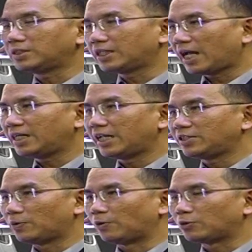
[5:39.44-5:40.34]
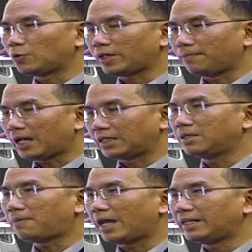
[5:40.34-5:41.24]
เพราะฉะนั้นในส่วนของตัวเข็มขัด
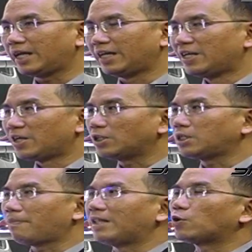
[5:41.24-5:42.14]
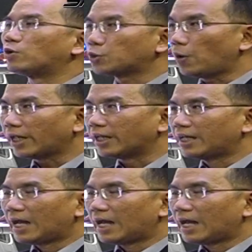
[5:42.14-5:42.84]
นิรภัยเนี่ยก็จะเป็นตัวช่วย